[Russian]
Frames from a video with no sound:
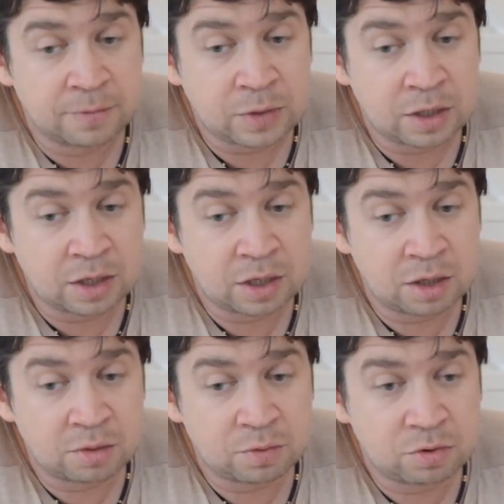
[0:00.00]

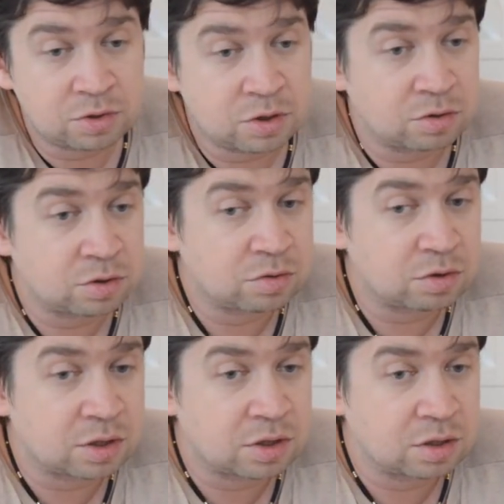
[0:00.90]
А плюс «Зеленый
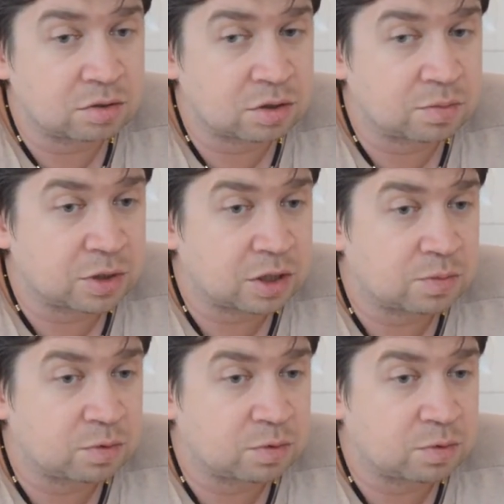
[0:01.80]
город» – это не только проект